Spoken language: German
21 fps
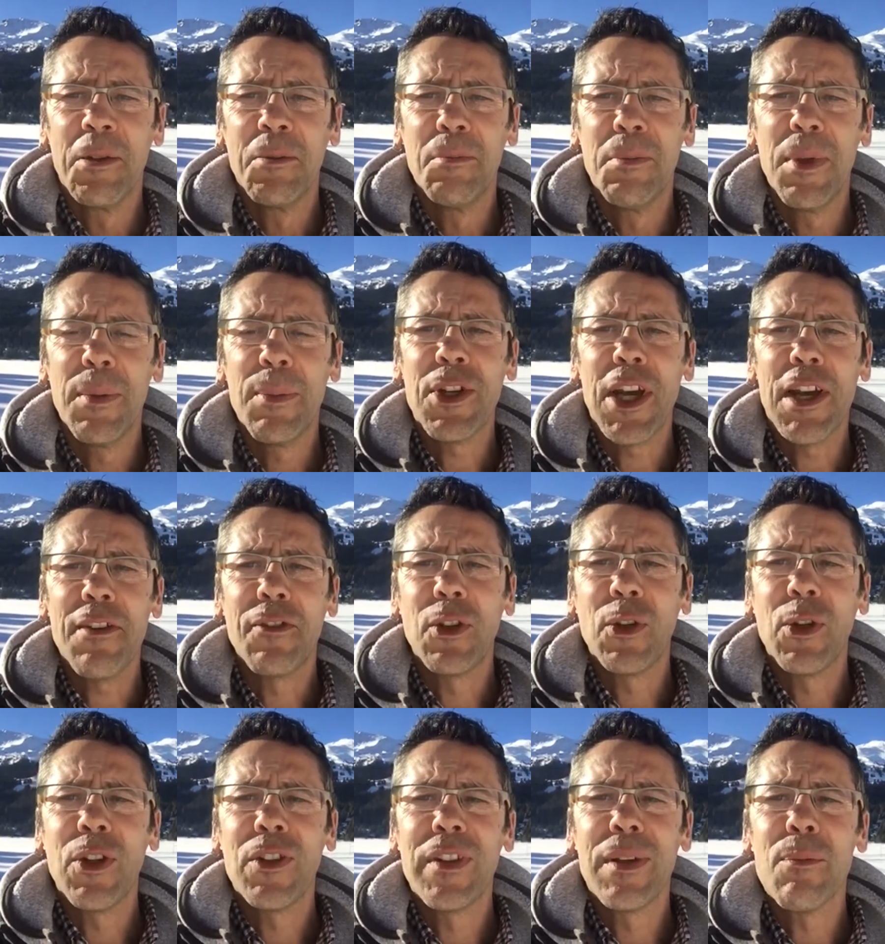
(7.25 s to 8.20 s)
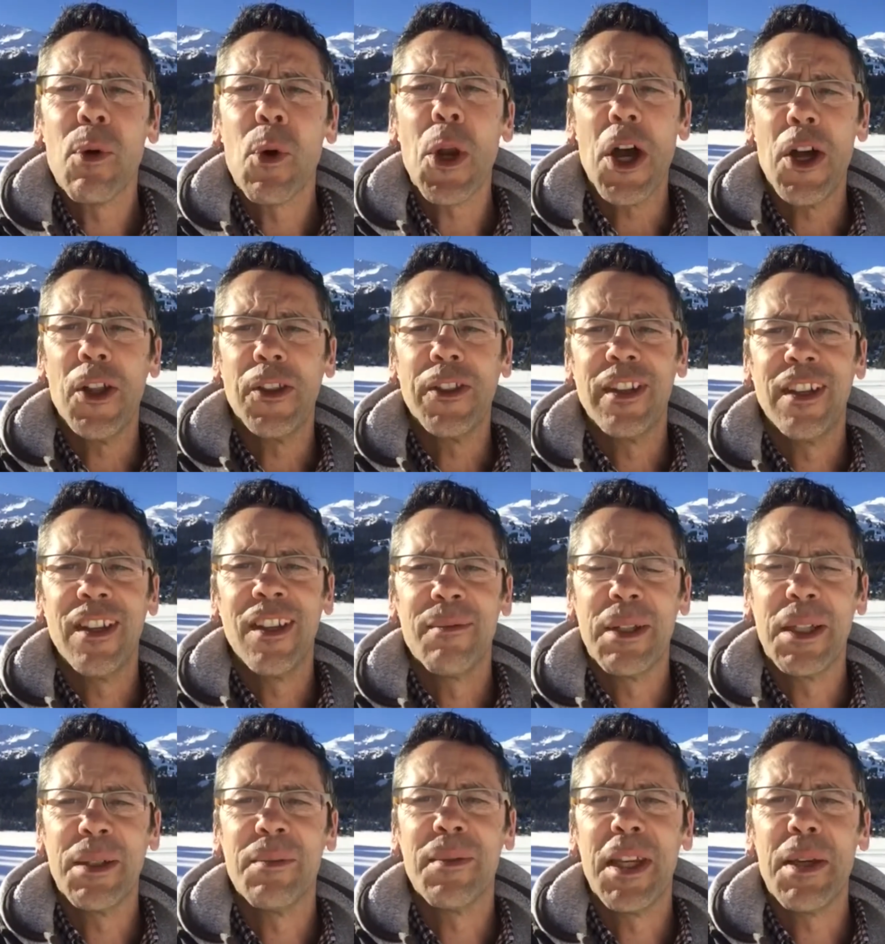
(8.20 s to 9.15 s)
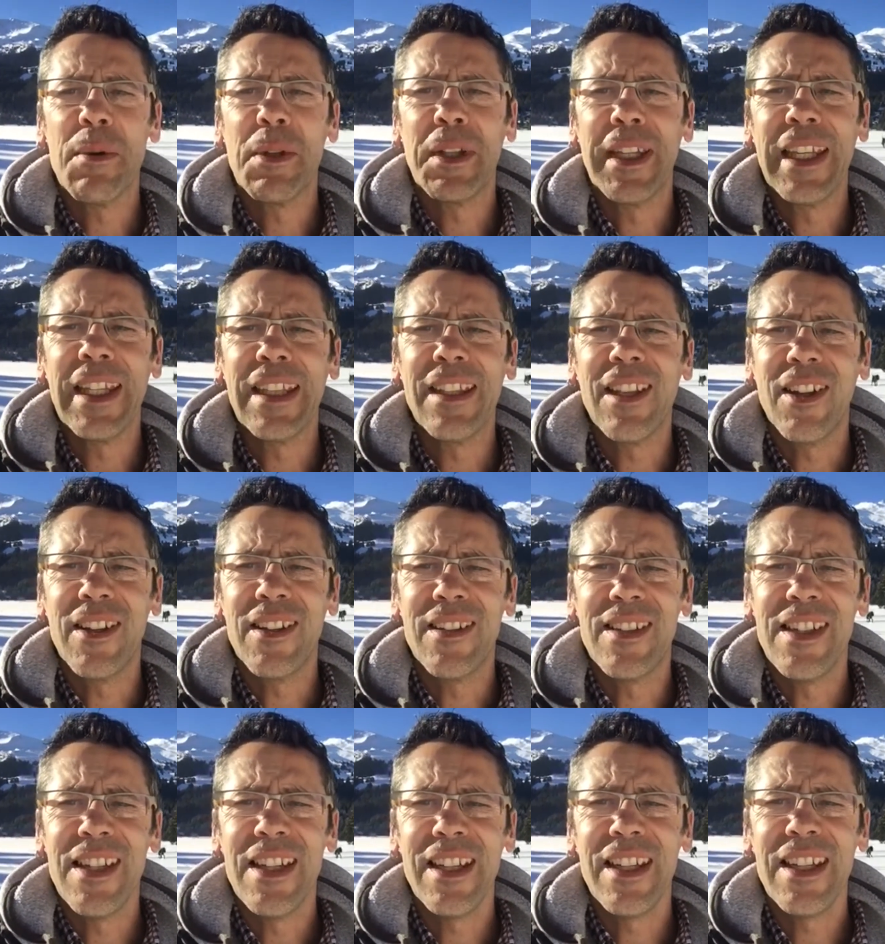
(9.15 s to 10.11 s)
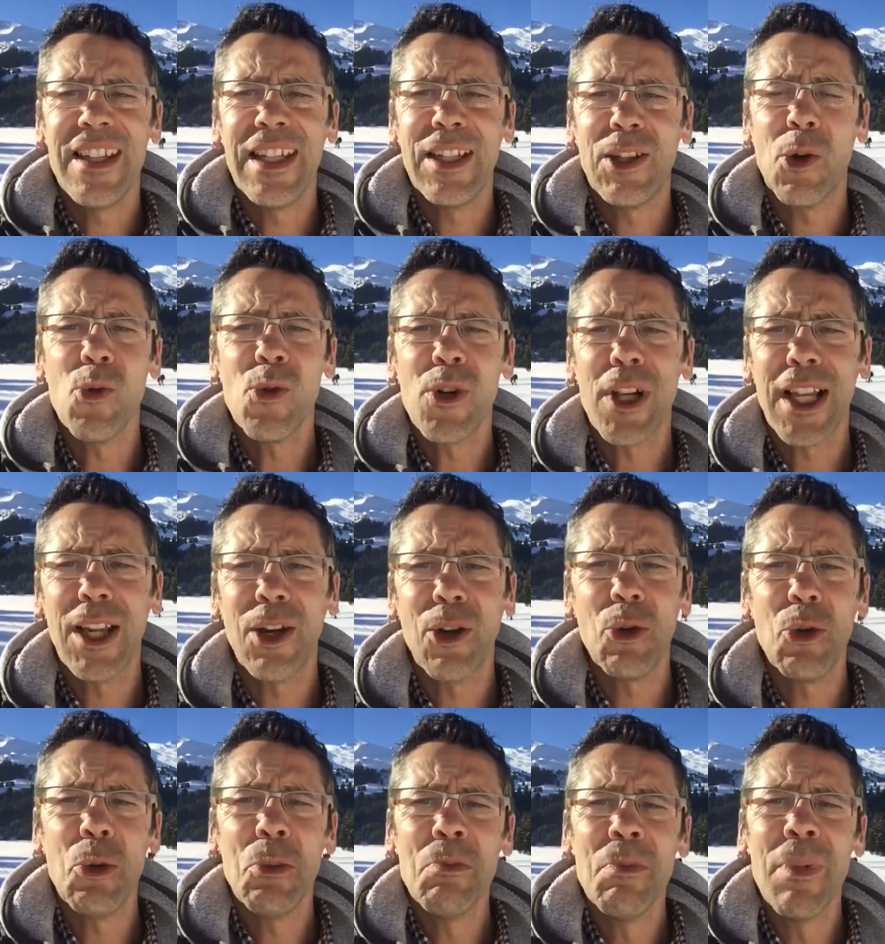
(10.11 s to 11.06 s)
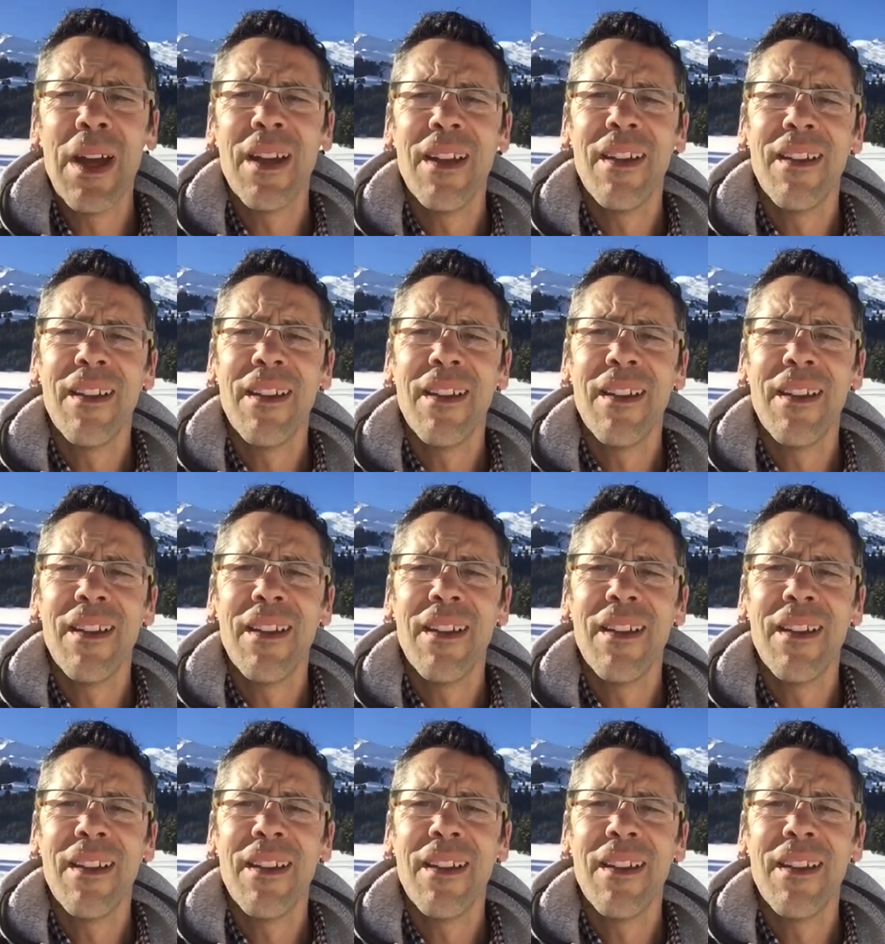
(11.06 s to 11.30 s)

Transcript: Wir beschäftigen uns seit Monaten mit dem Thema Digitalisierung in dunklen Räumen,